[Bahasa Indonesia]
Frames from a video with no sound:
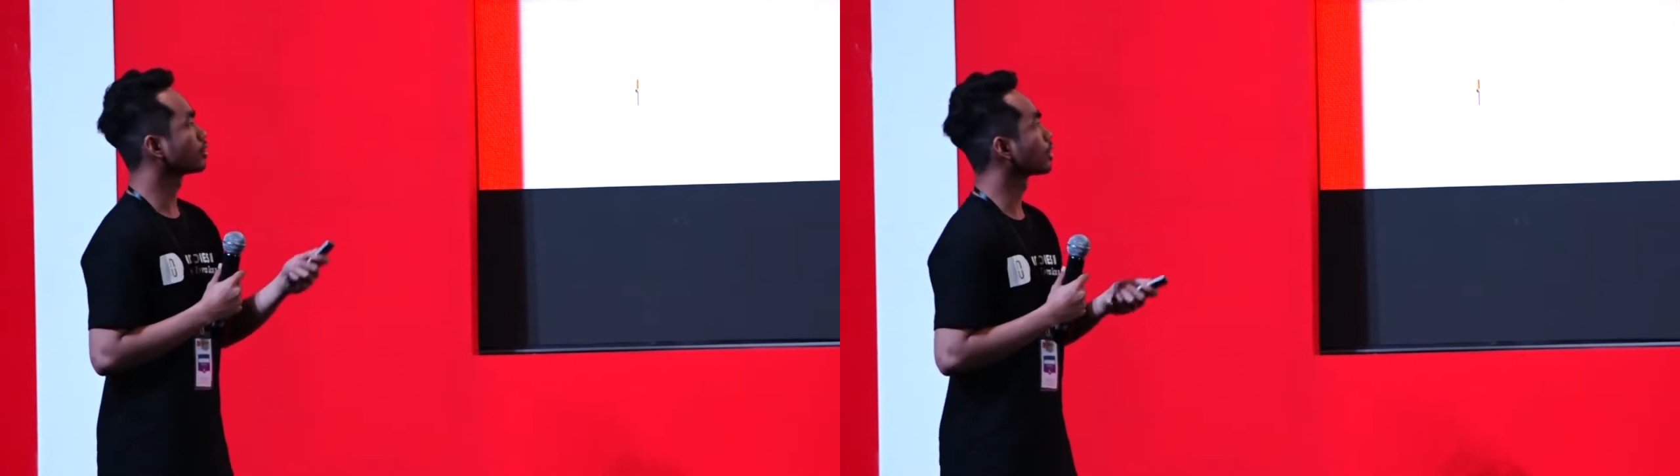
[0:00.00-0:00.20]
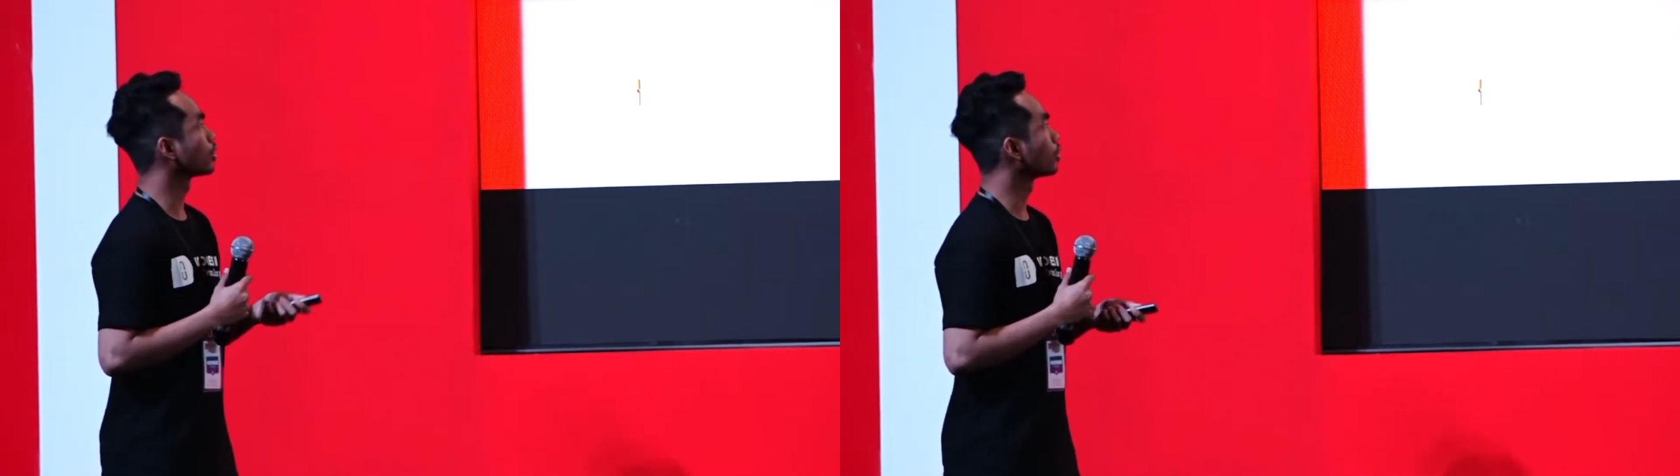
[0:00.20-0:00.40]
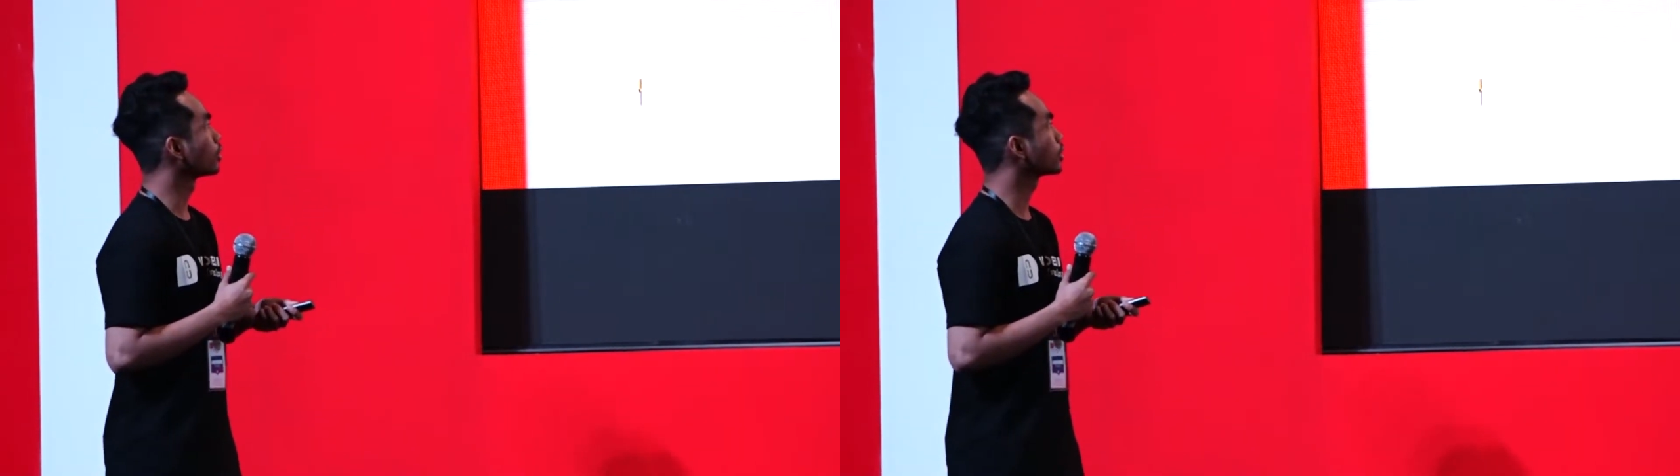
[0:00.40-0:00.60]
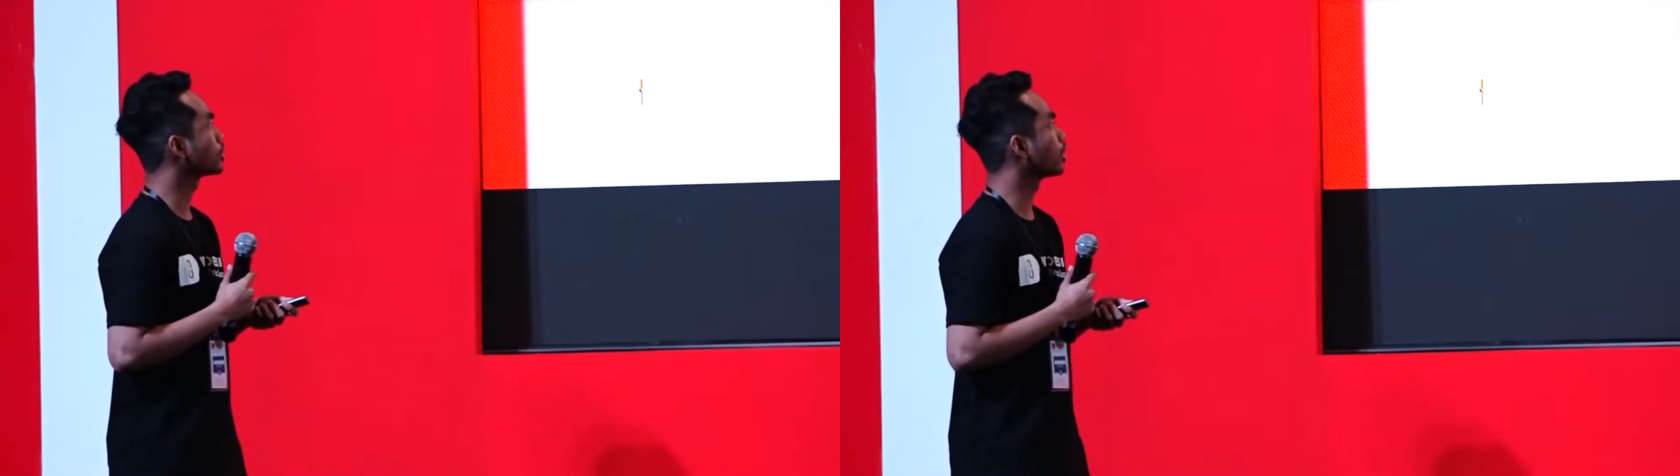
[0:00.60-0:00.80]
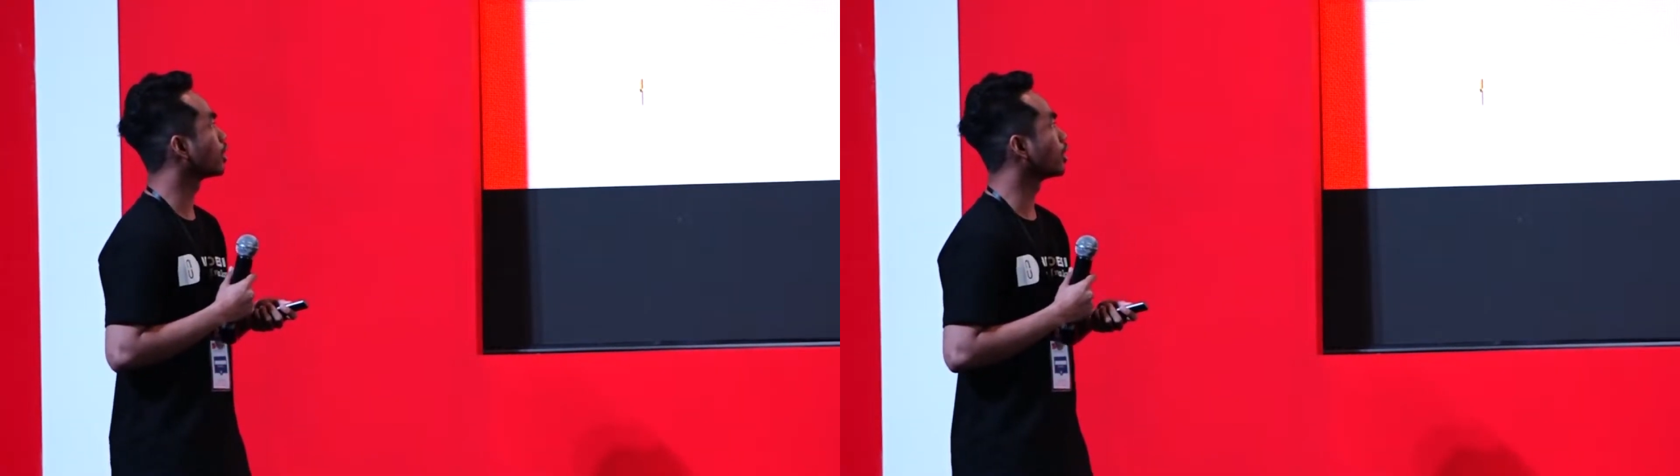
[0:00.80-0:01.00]
terus
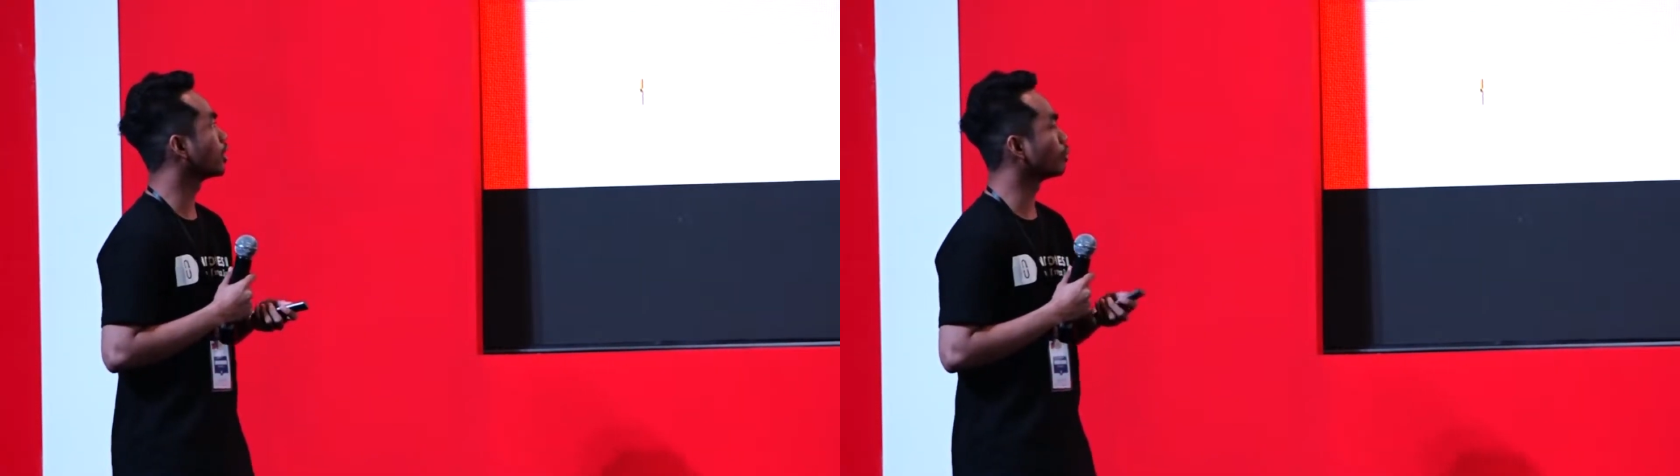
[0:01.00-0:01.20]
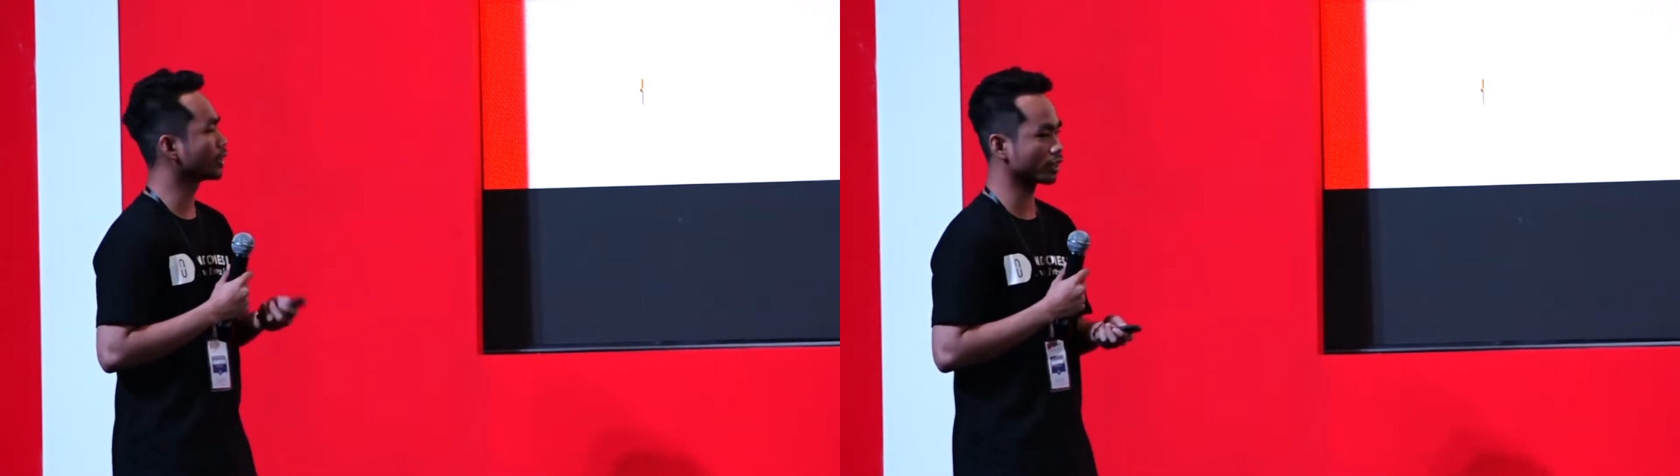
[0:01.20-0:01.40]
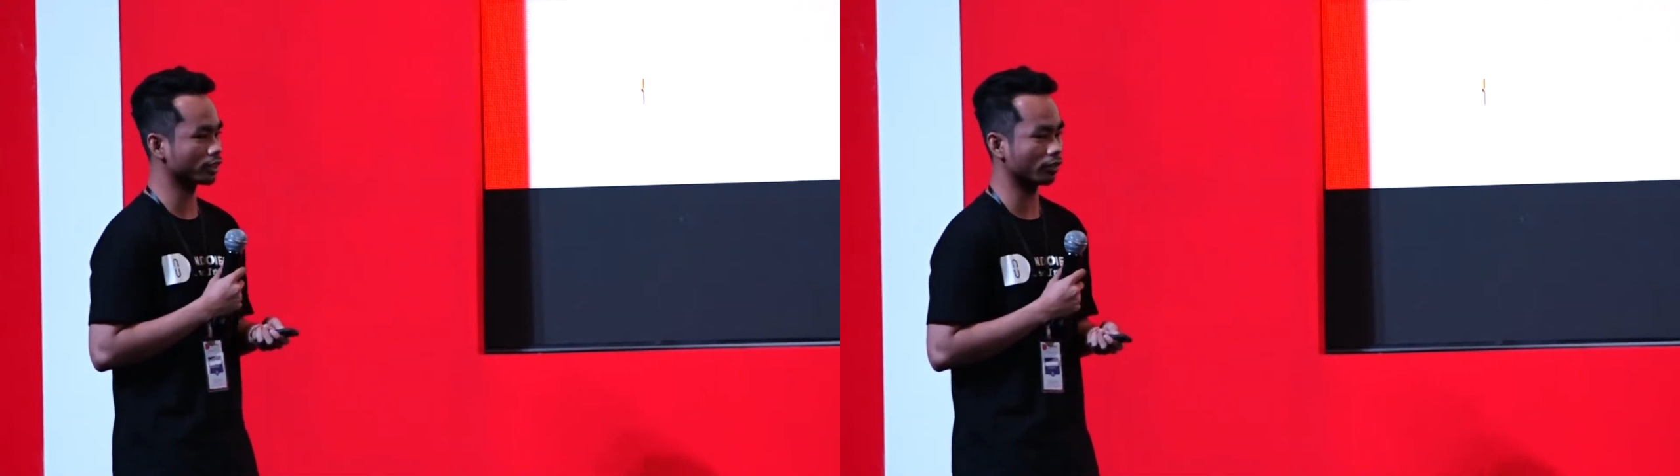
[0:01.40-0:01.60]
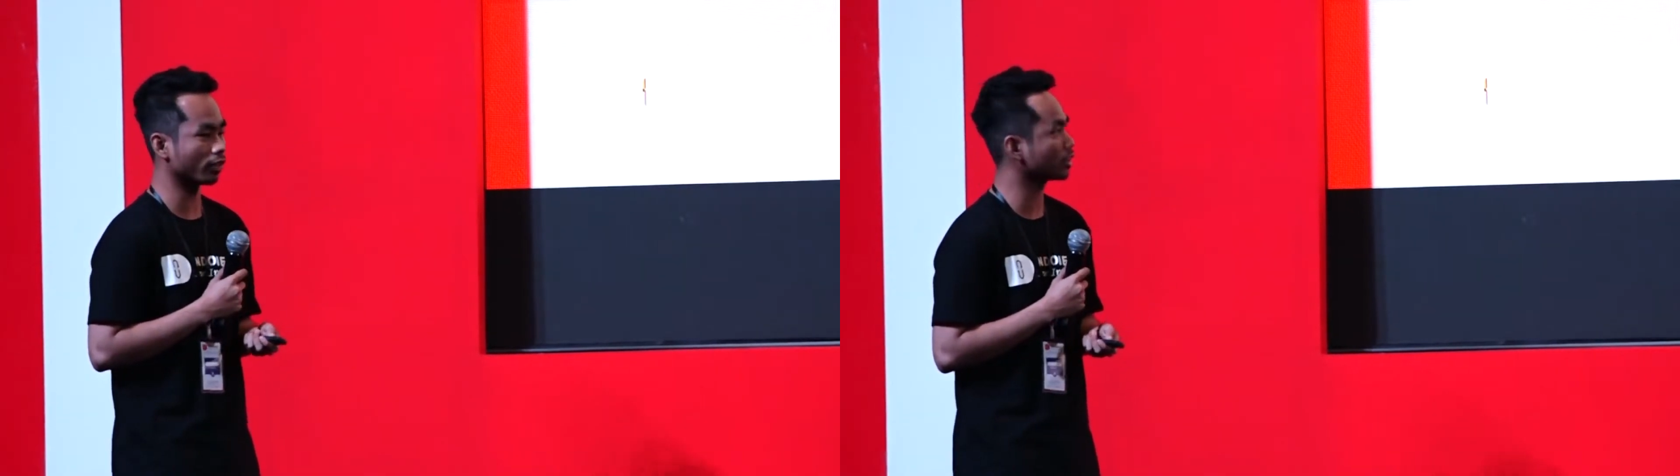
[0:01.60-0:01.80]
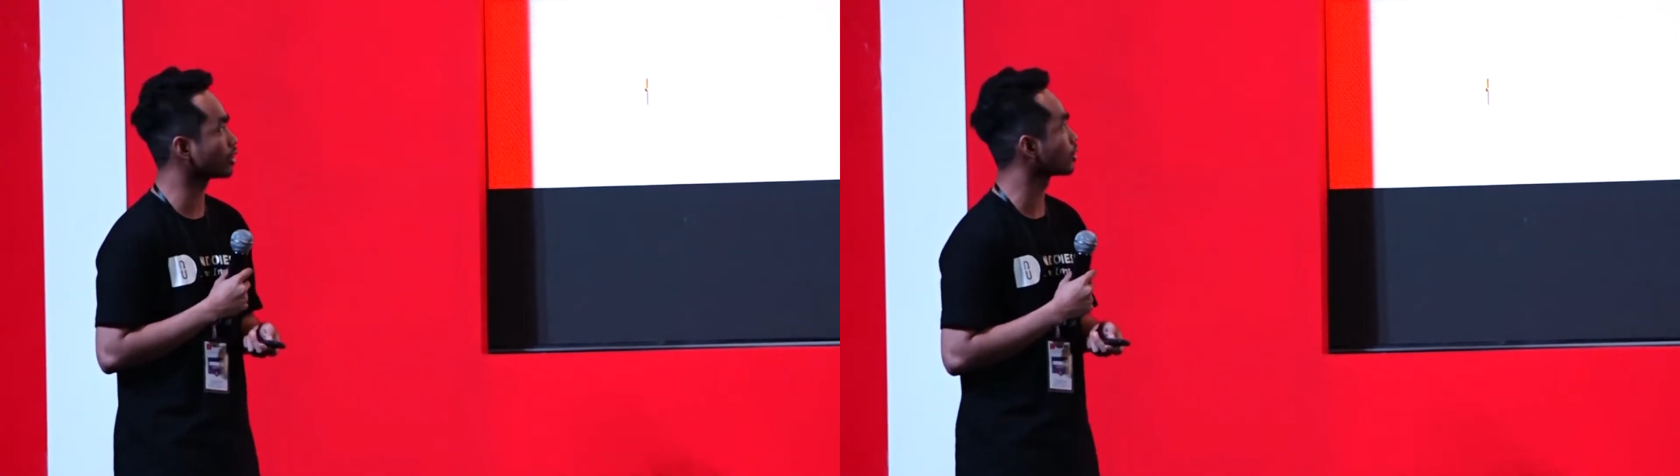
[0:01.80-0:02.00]
uh, master slave
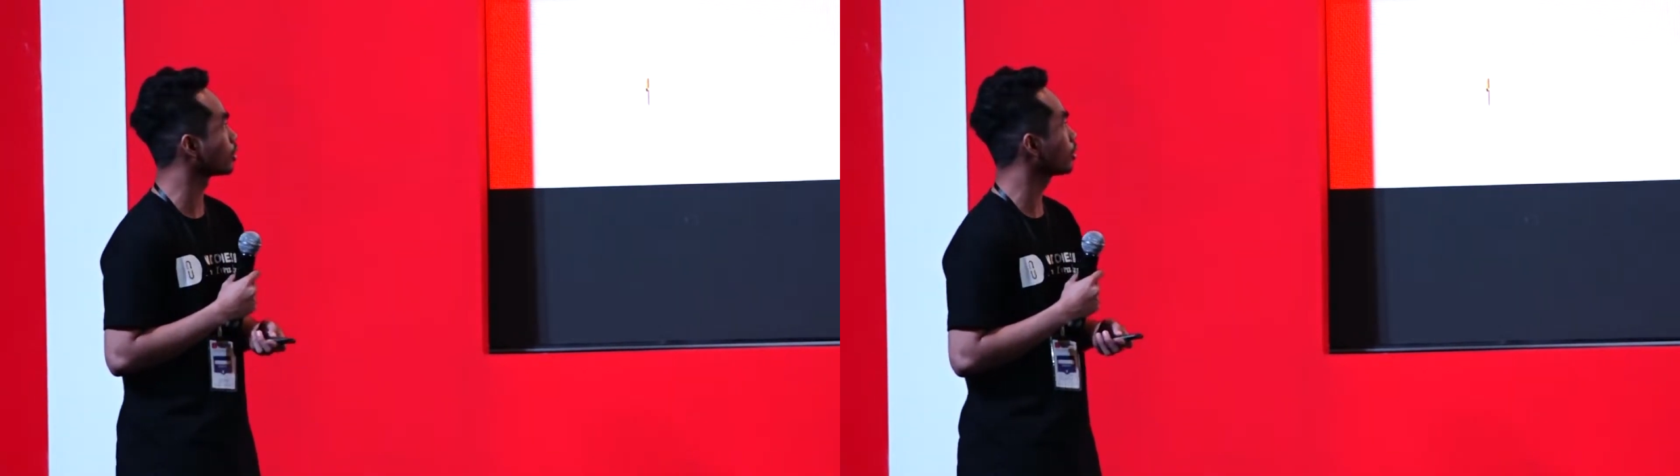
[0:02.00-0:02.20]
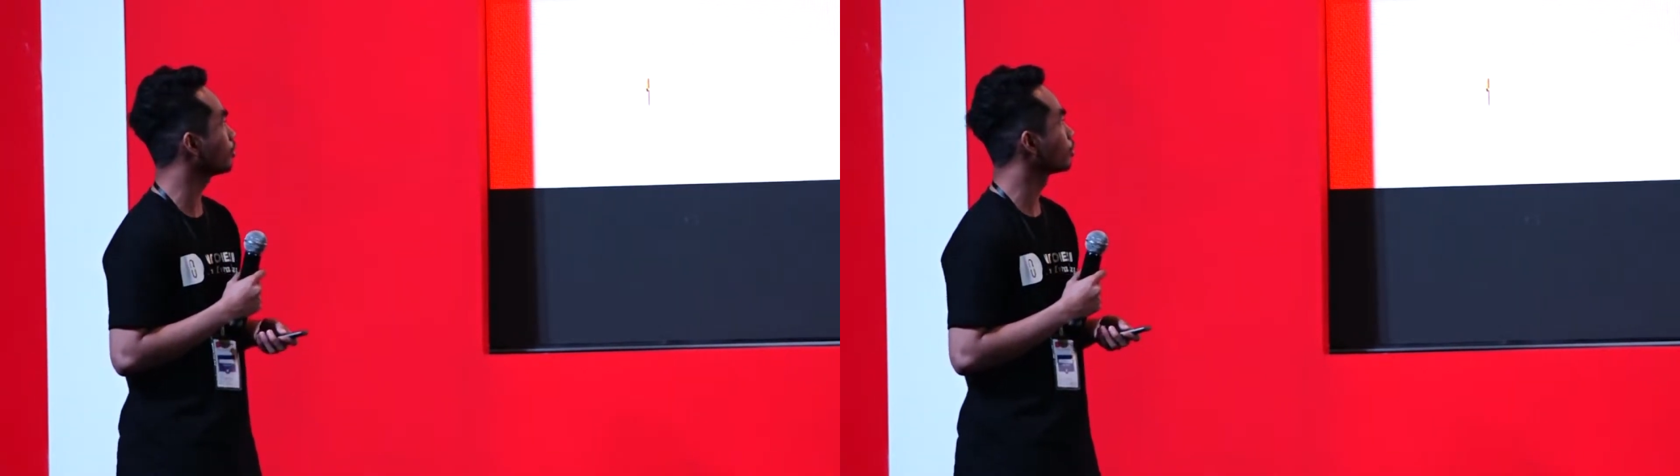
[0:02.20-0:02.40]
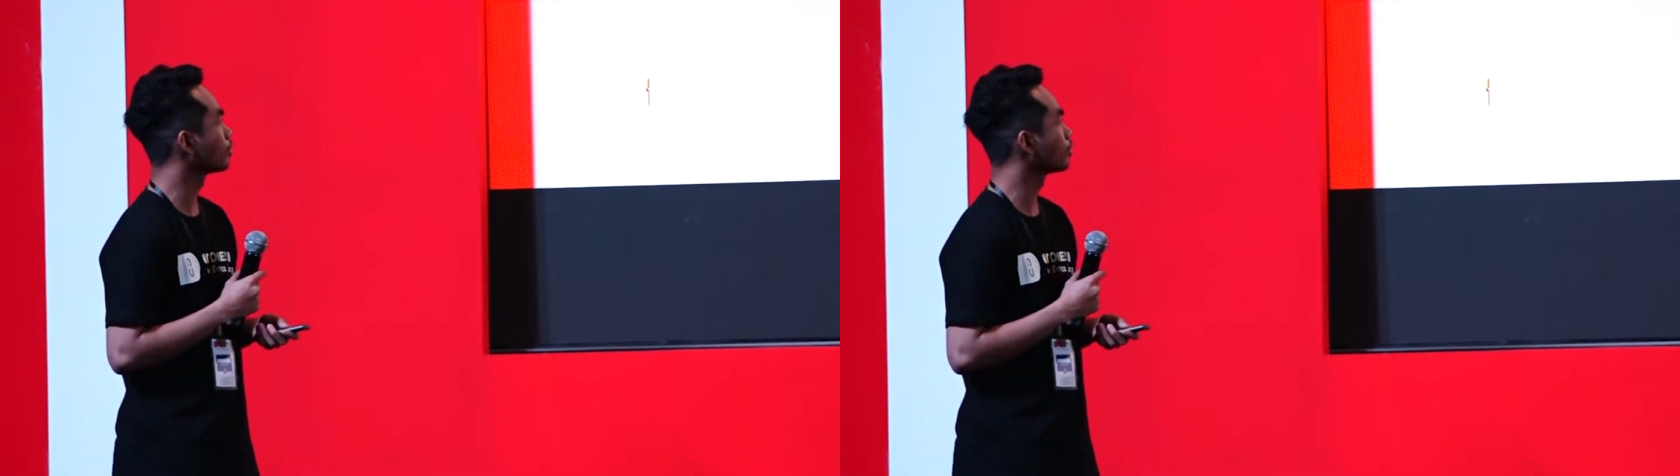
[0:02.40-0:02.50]
arsitektur,